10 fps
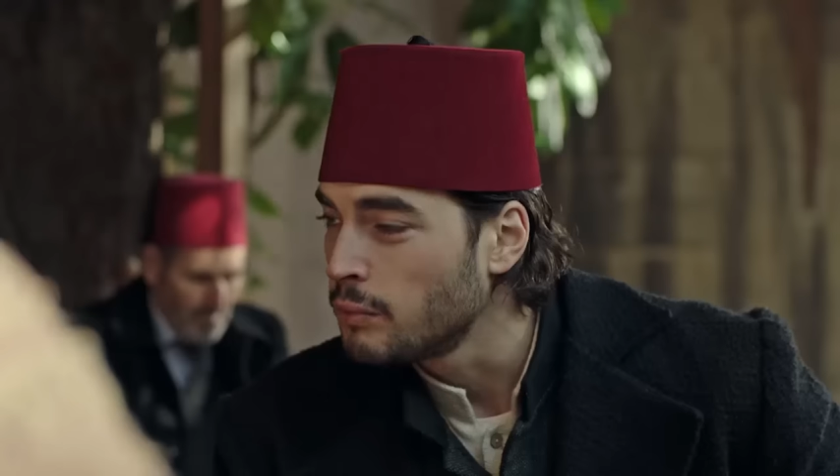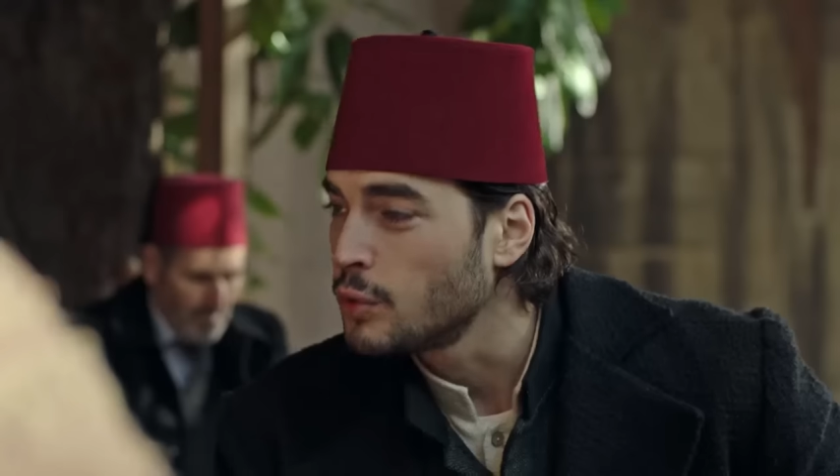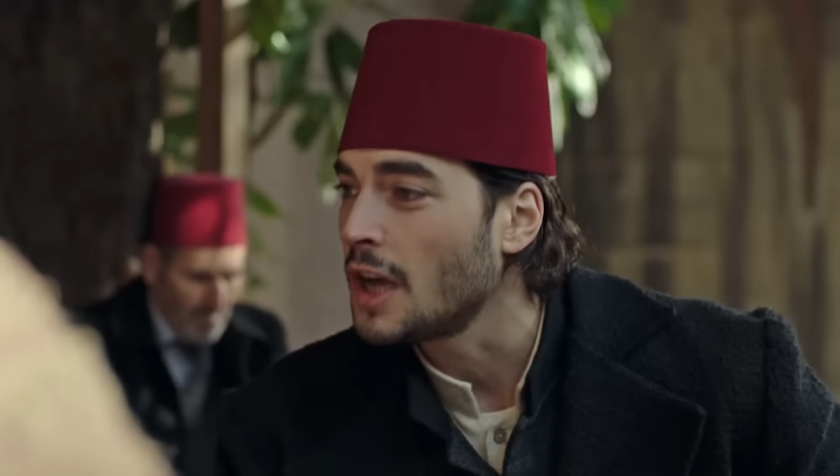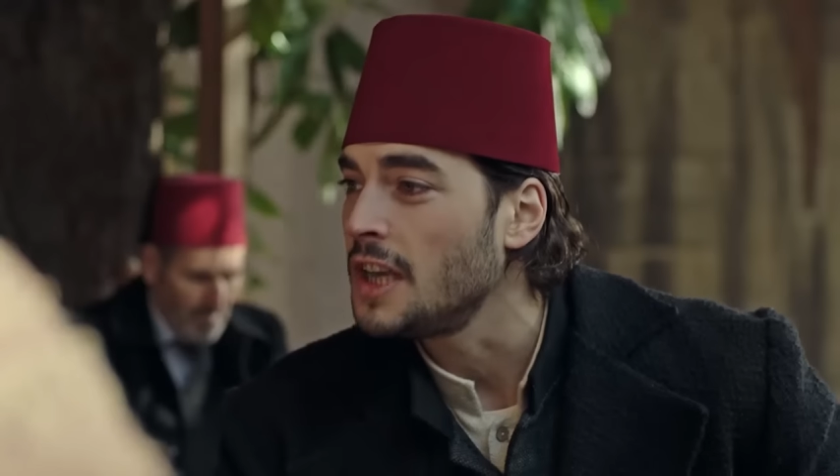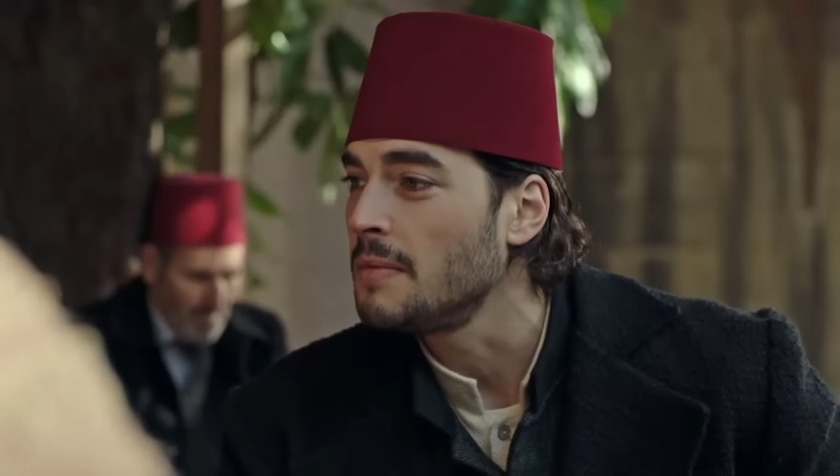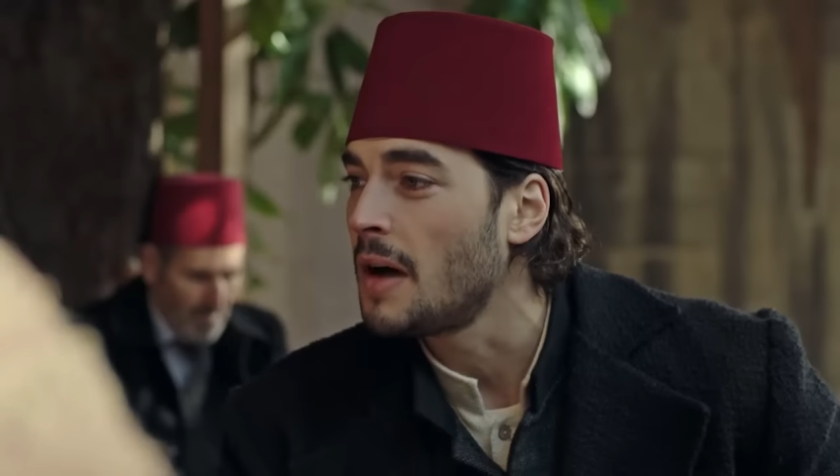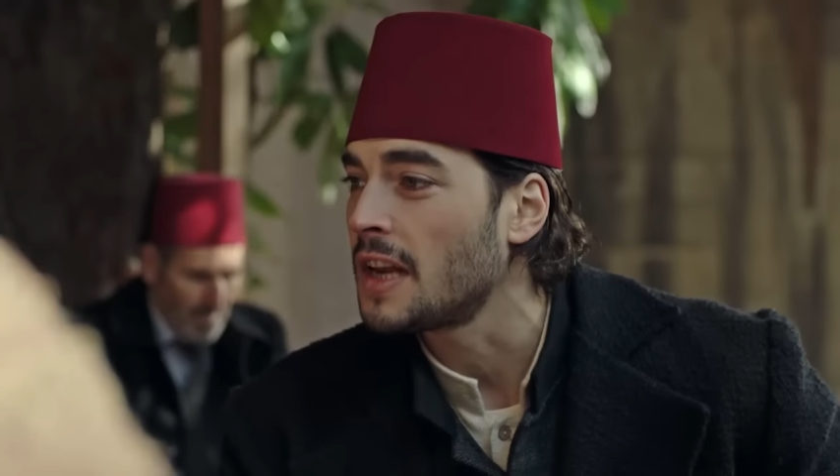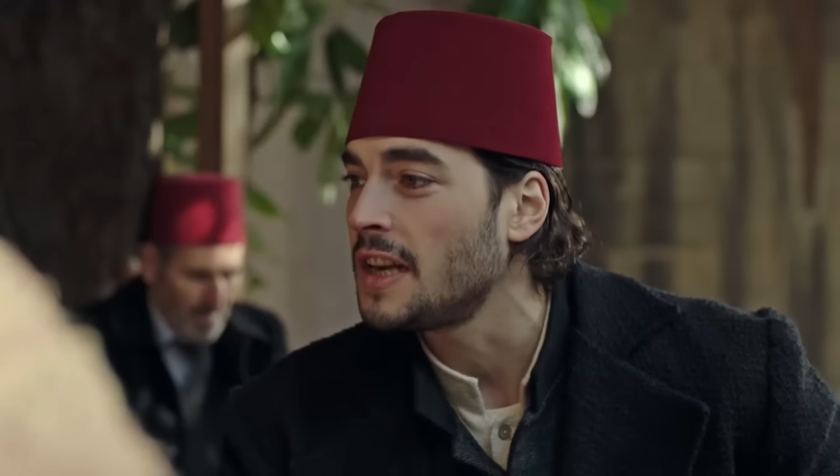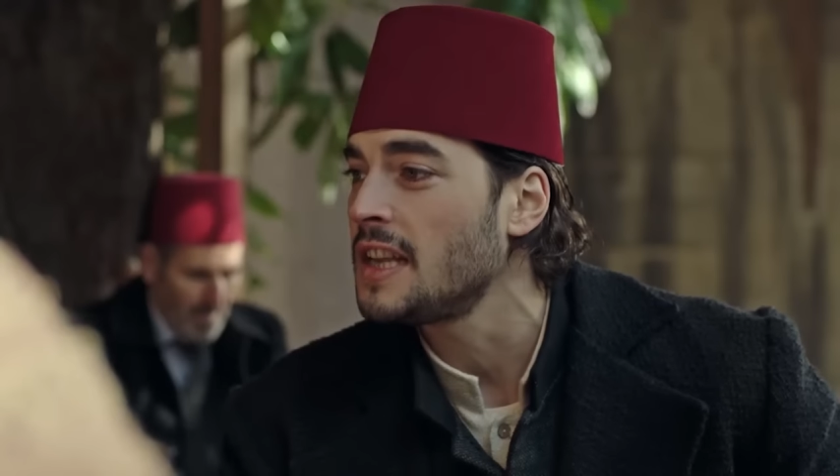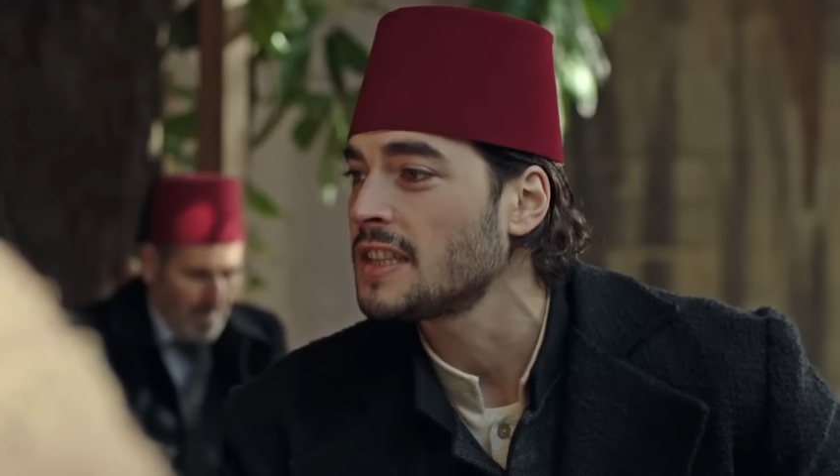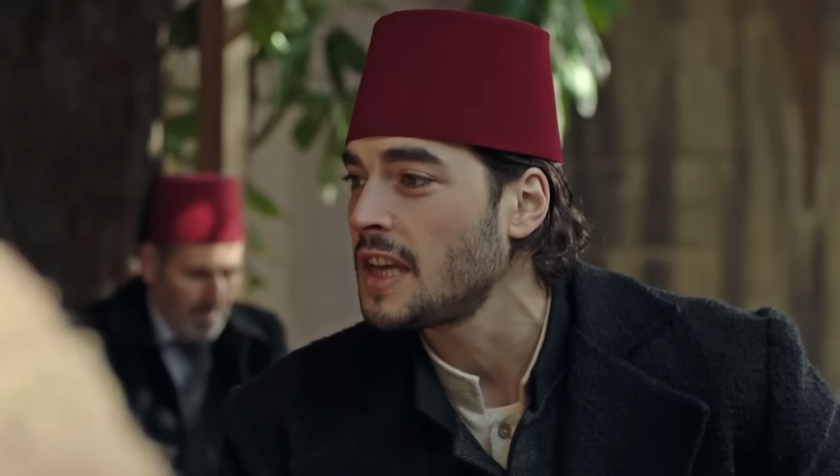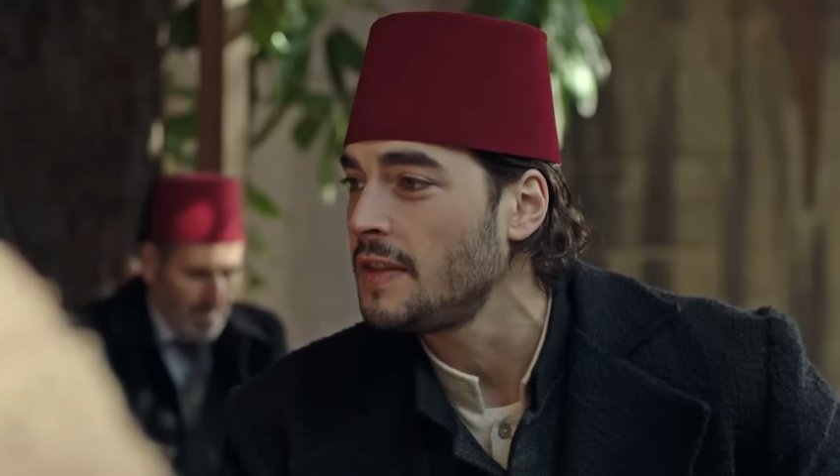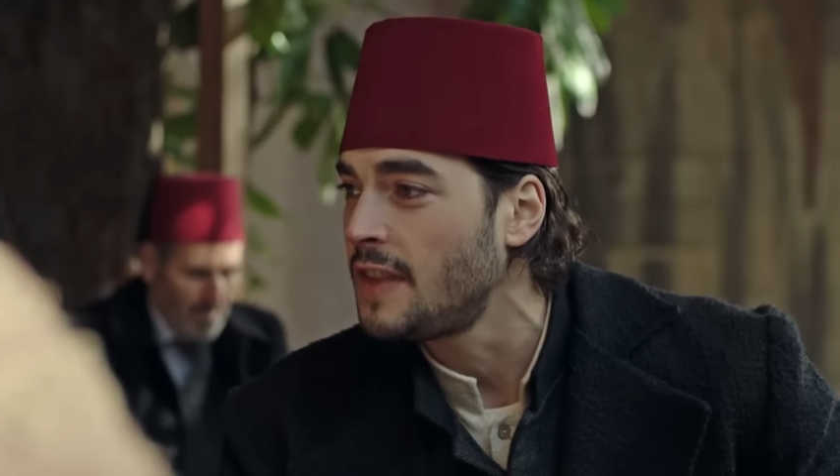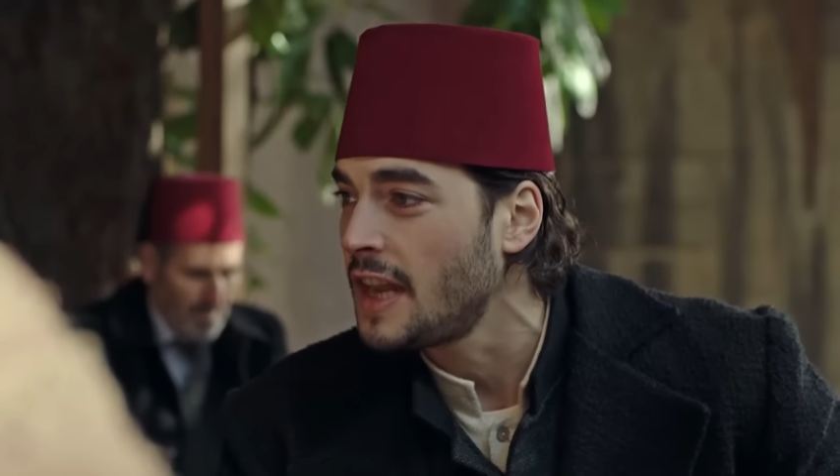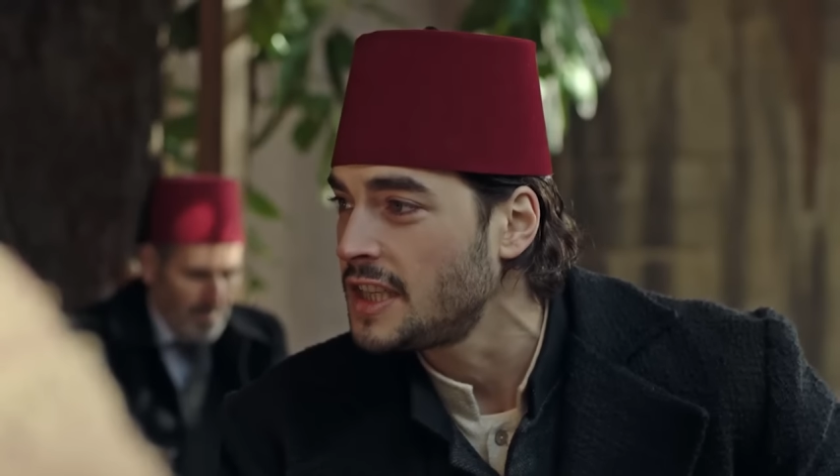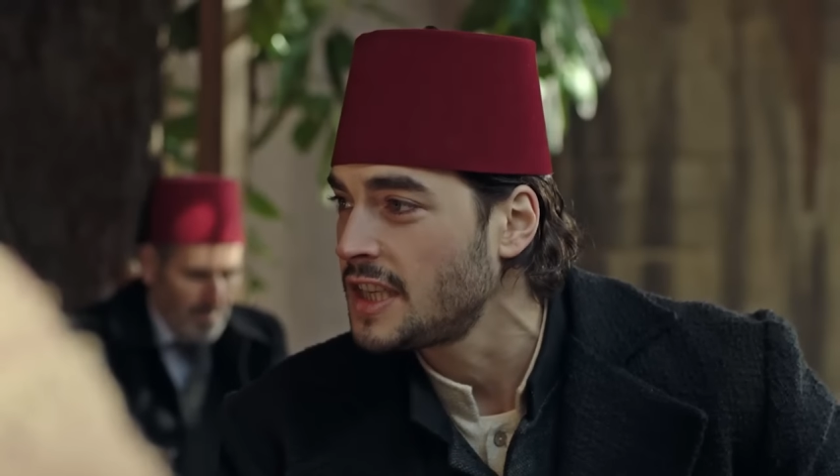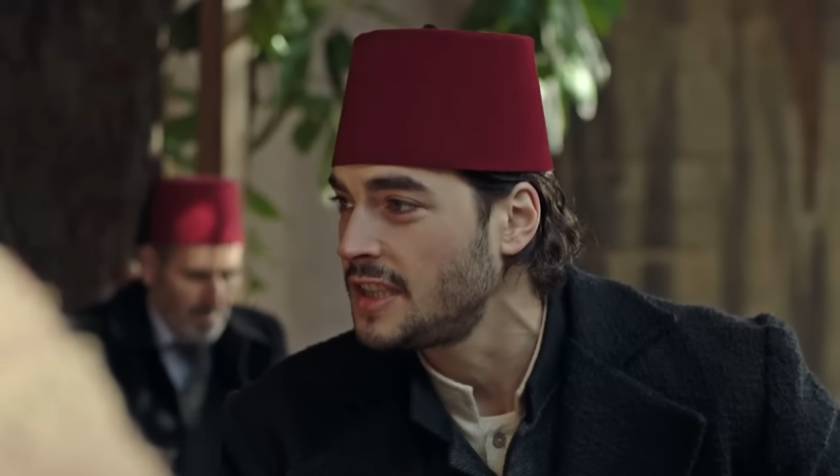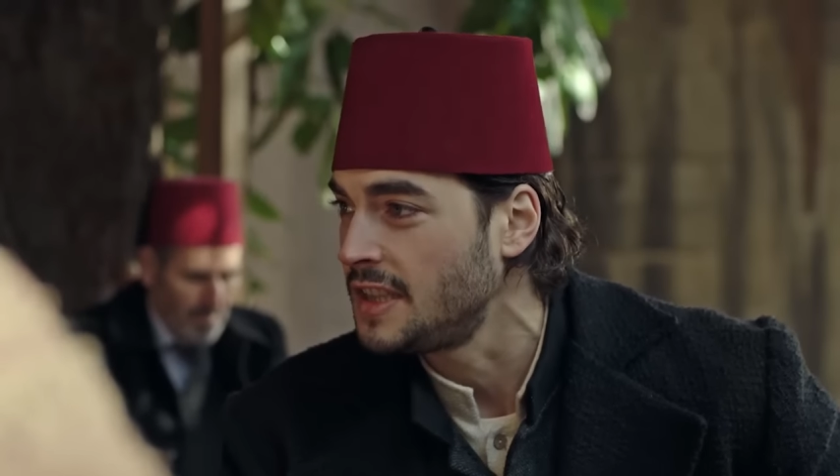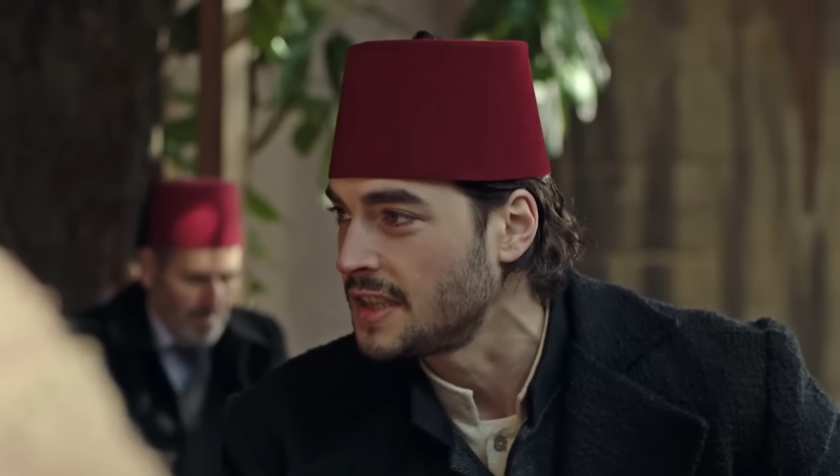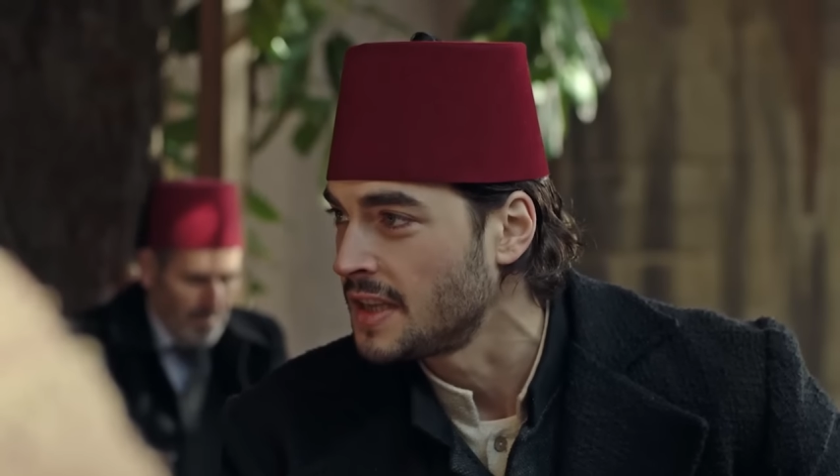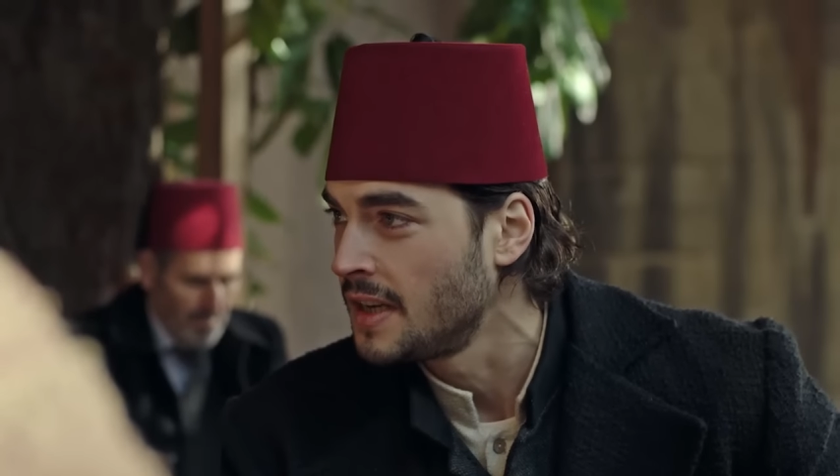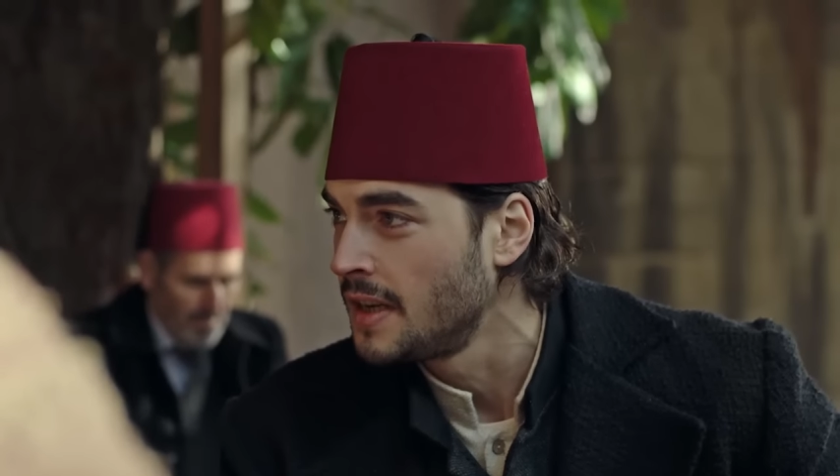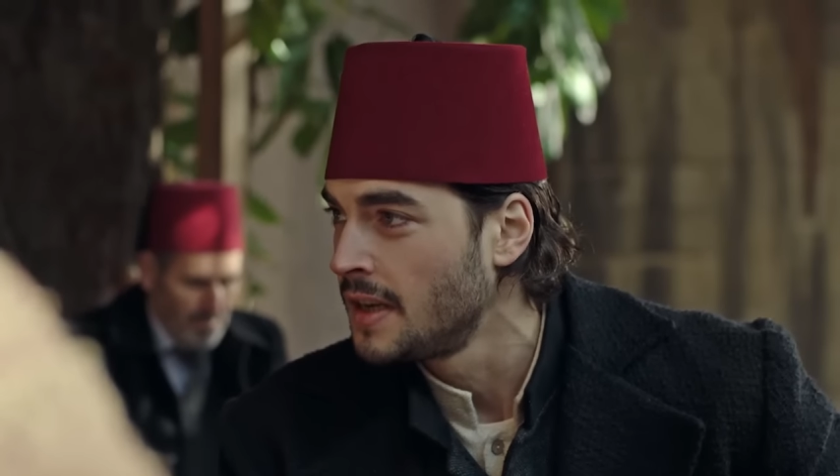bu da imanın en zayıf derecesidir.